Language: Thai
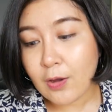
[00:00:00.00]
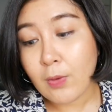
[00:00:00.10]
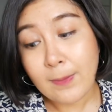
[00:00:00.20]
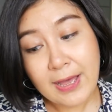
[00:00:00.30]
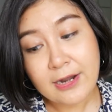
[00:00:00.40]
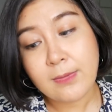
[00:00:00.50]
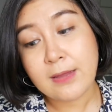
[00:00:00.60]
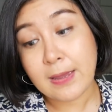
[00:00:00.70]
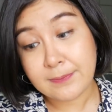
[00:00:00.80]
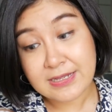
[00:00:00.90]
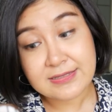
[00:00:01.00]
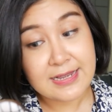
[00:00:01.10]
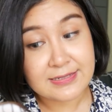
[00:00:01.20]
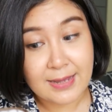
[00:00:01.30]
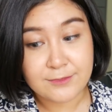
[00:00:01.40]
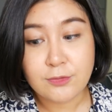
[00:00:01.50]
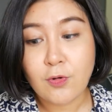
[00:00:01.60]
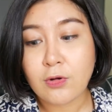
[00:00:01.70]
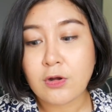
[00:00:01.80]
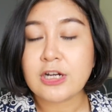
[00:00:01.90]
เพราะว่าผ้าอนามัยแบบนี้ใส่3ชั่ว
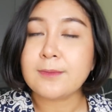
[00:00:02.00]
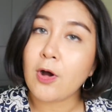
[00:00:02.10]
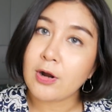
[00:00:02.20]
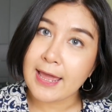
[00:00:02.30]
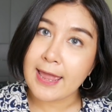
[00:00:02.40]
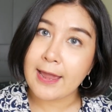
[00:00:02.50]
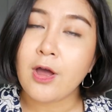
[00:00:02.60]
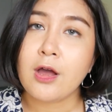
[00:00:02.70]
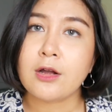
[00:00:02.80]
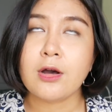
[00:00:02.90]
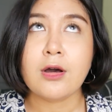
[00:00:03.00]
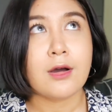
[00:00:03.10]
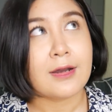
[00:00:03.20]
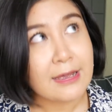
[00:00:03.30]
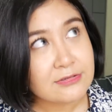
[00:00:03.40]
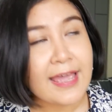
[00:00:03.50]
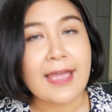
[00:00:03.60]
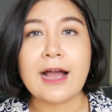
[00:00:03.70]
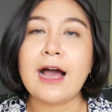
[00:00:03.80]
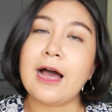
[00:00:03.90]
โมงก็เกินพอแล้วก็แล้วแต่
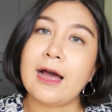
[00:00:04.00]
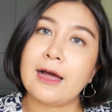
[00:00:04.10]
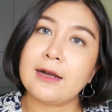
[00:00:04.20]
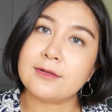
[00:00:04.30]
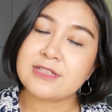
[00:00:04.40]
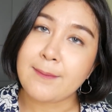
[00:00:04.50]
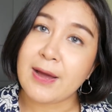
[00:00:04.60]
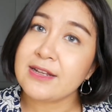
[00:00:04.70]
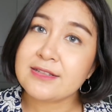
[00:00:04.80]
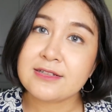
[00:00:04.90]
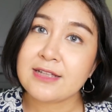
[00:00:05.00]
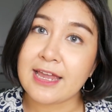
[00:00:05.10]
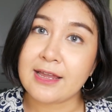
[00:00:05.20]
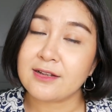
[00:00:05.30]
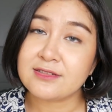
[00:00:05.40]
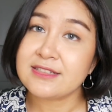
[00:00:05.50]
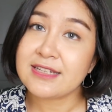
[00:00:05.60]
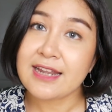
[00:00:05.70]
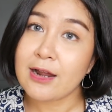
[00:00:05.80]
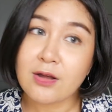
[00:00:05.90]
ค่ะสามารถที่จะใส่จ
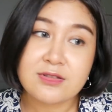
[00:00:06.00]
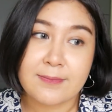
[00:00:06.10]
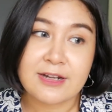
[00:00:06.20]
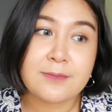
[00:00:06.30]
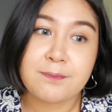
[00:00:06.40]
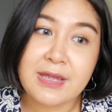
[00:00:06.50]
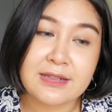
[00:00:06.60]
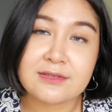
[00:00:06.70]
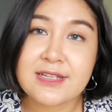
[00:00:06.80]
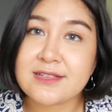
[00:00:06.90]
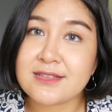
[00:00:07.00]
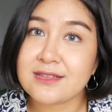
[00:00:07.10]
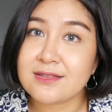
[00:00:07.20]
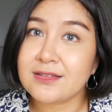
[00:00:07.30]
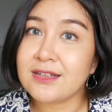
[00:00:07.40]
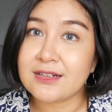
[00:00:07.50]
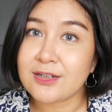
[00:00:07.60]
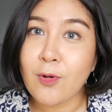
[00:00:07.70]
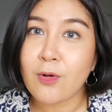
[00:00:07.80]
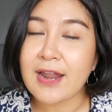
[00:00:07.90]
ริงๆแล้วเราสามารถจะเปลี่ยนตั้งแต่1
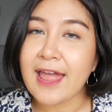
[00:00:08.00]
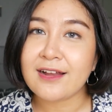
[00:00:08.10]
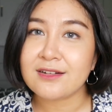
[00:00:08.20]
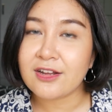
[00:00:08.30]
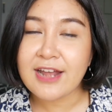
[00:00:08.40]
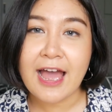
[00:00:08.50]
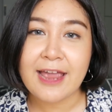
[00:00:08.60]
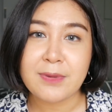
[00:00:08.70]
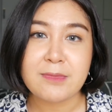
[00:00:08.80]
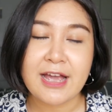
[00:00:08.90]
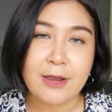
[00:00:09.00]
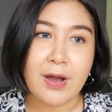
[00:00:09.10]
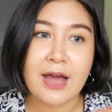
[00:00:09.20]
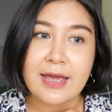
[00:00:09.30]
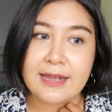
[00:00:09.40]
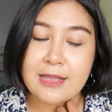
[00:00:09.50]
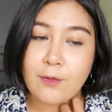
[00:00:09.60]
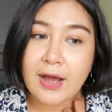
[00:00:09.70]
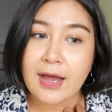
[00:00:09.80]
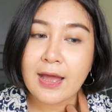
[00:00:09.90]
ชั่วโมงแรกก็ได้ไม่มีใครว่าอะไรแต่
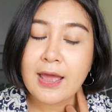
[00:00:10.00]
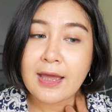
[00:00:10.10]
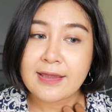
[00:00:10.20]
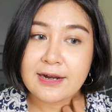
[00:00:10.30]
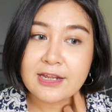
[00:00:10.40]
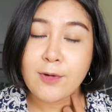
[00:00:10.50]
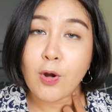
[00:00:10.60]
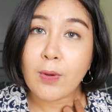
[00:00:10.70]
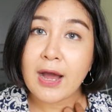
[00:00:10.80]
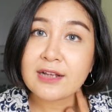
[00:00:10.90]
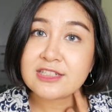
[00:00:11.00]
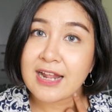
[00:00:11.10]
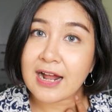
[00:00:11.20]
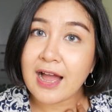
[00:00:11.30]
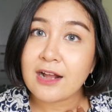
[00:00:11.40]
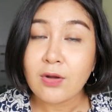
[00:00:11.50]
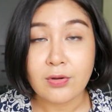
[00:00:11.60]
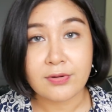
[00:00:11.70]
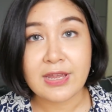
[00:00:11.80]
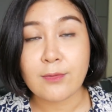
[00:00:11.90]
ว่าอย่างที่บอกว่าฉลากข้างกล่อง
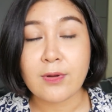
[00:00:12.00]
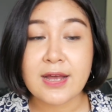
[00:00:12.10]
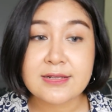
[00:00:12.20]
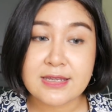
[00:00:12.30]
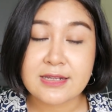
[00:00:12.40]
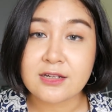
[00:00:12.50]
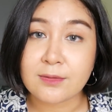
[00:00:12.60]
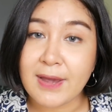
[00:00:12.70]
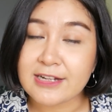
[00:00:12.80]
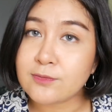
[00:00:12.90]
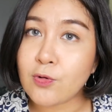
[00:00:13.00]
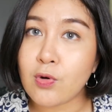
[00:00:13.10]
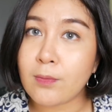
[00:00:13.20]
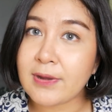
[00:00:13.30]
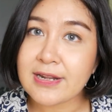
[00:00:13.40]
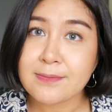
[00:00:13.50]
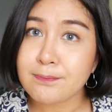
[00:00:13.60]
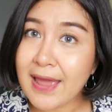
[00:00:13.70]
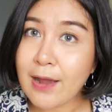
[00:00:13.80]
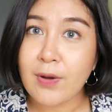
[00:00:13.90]
เขาเขียนว่า4 ถึง 8 ชั่วโมงไม่ได้
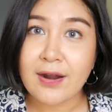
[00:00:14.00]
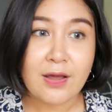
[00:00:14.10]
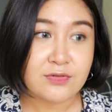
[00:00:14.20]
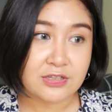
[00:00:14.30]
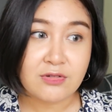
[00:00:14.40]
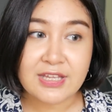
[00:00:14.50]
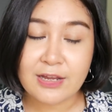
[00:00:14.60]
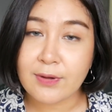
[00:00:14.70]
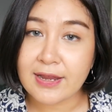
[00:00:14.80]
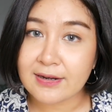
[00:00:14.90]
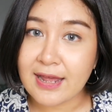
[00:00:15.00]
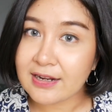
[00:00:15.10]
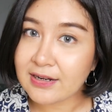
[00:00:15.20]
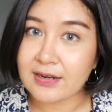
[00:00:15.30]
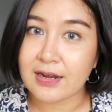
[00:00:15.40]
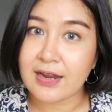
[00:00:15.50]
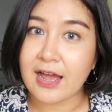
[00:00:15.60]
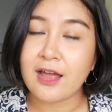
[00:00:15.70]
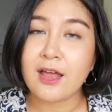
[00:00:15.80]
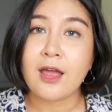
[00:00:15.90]
แปลว่าเราจะต้องทิ้งไว้นานขนาดนั้นนะ